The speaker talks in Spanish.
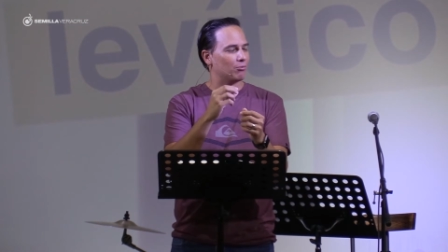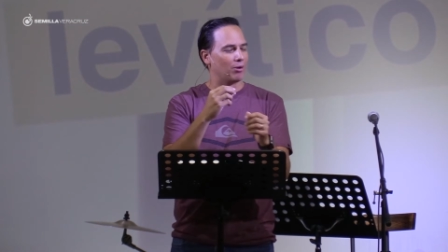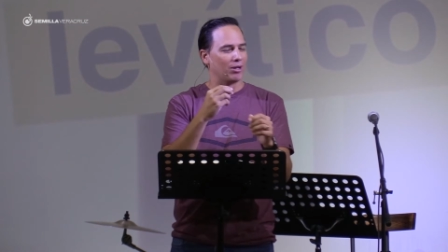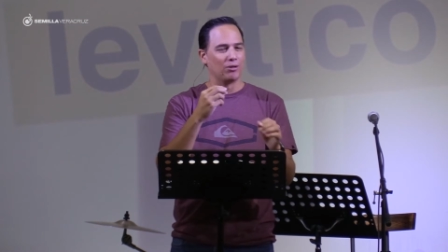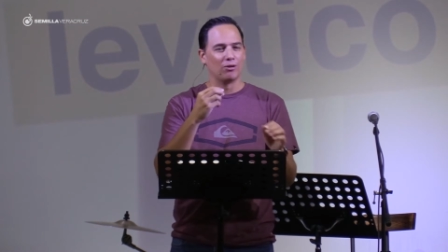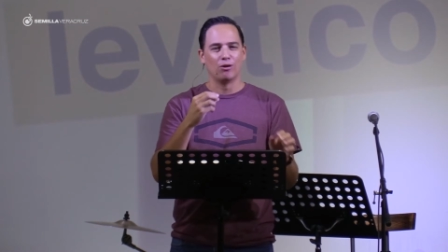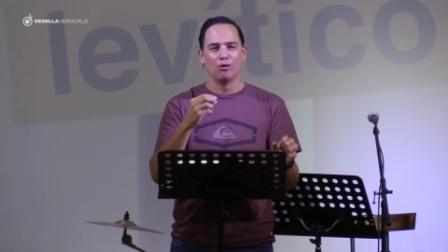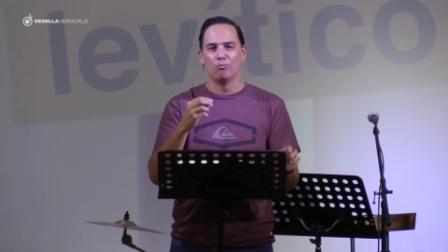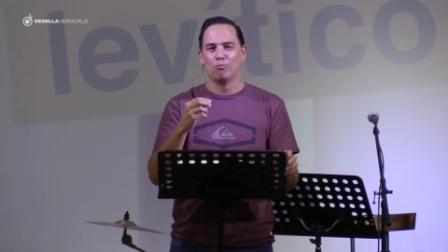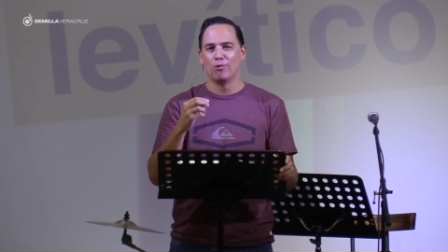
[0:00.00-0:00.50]

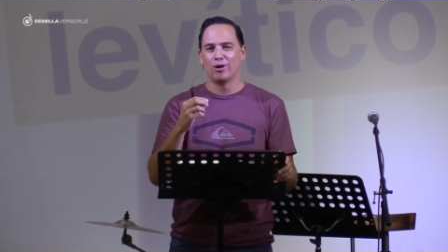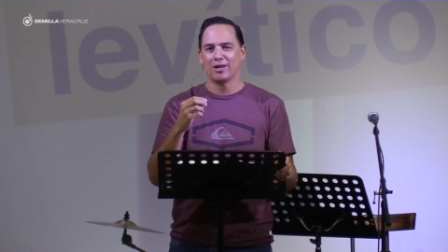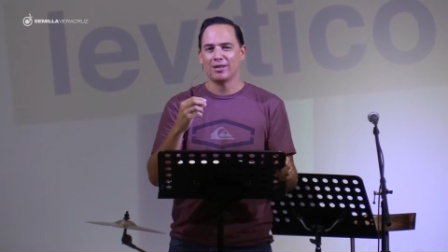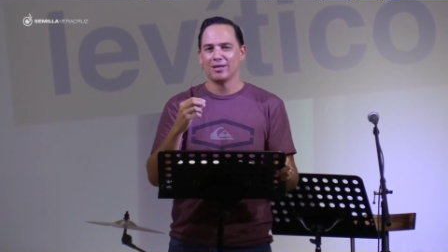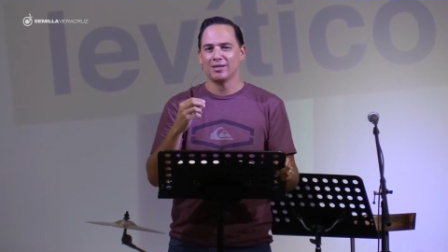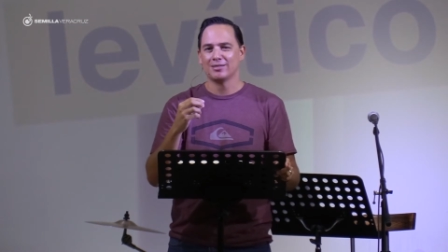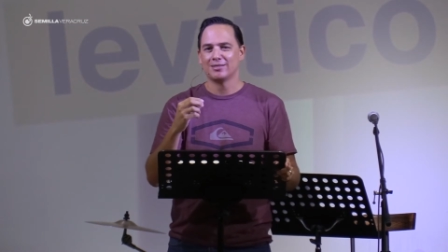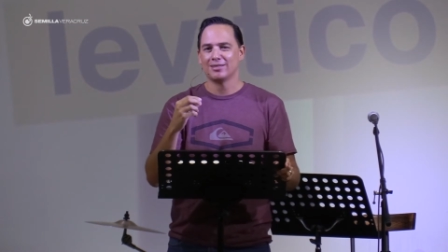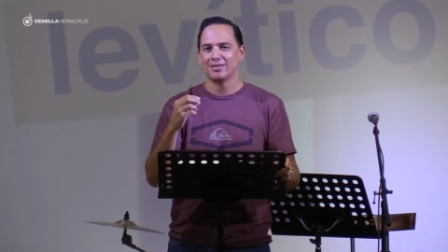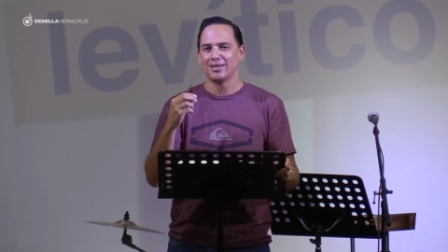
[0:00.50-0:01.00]
cuando lo
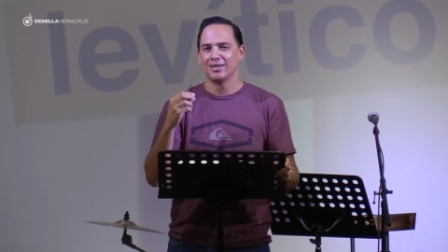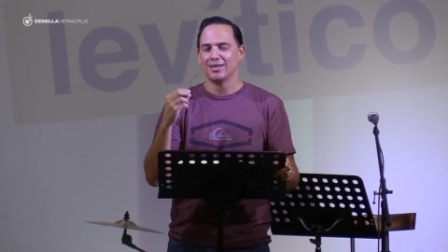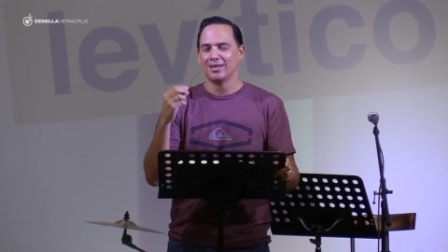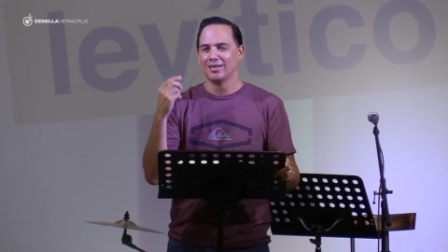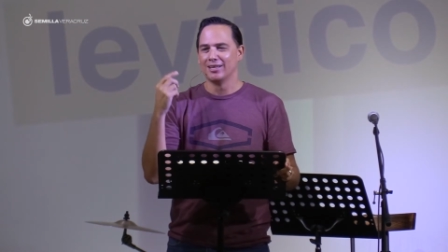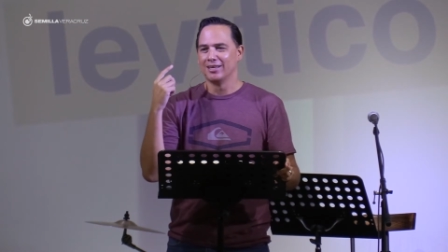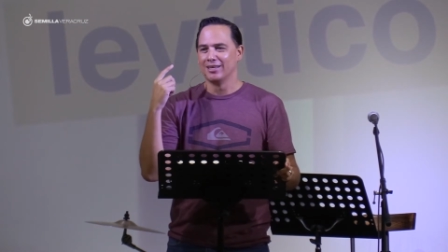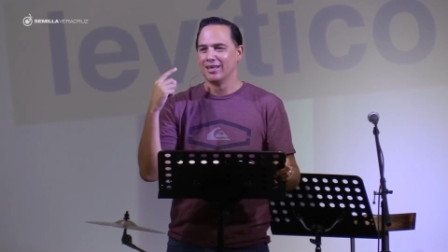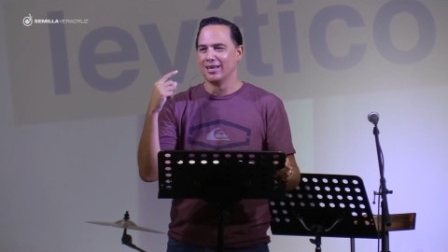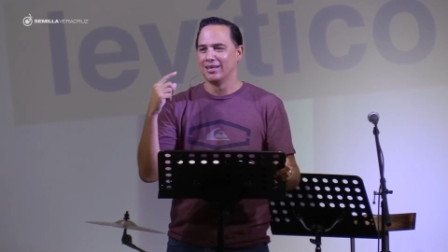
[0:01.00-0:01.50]
muerdes
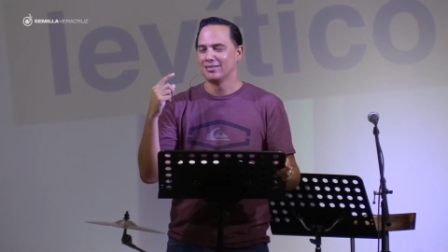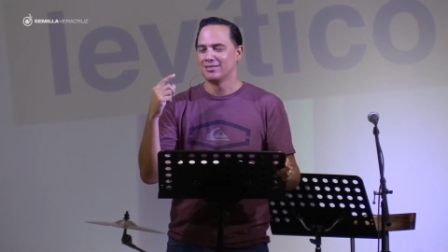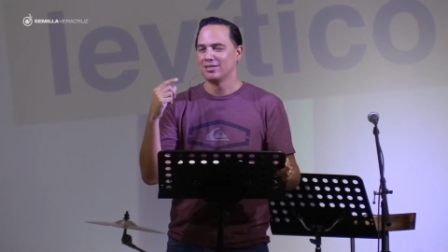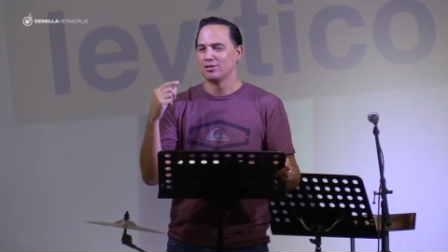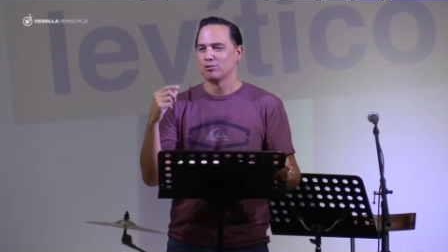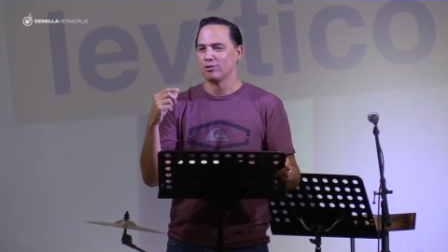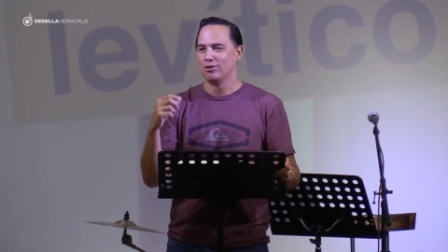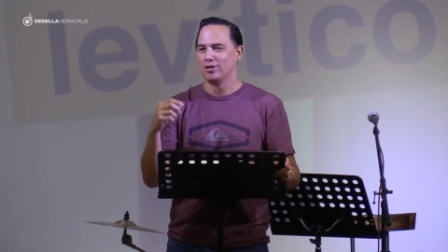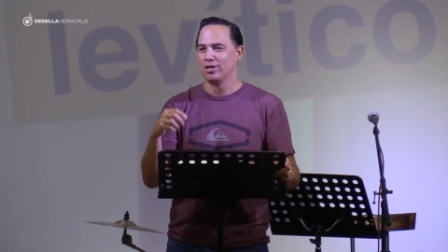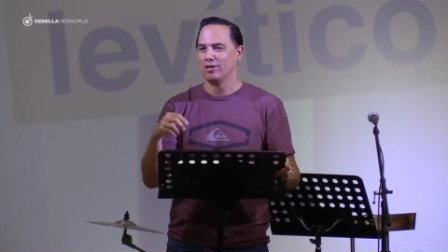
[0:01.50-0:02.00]
eh, este
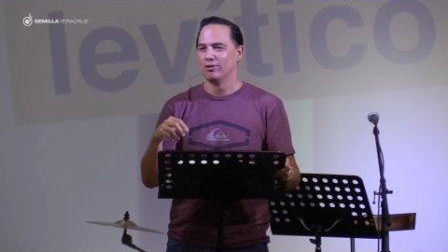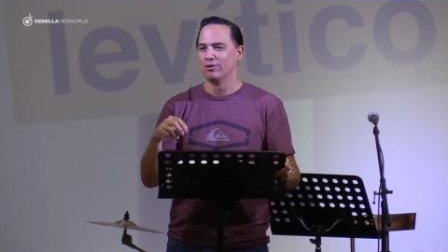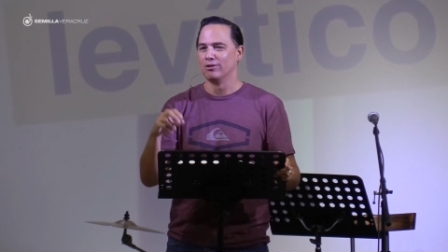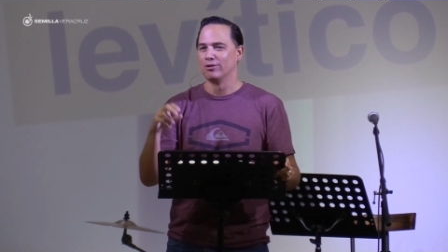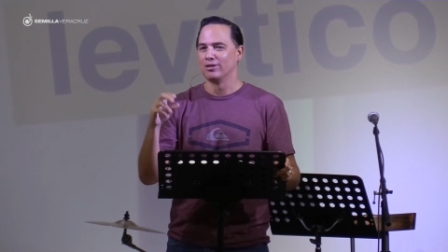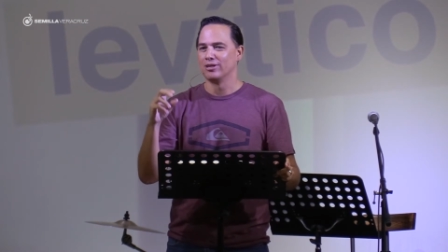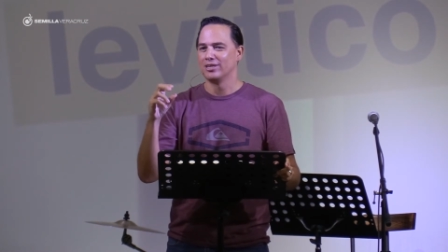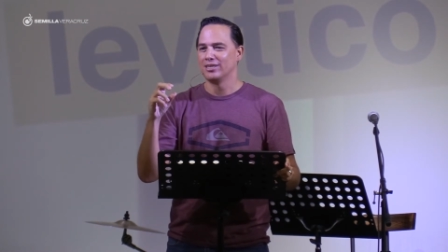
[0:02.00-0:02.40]
sonido.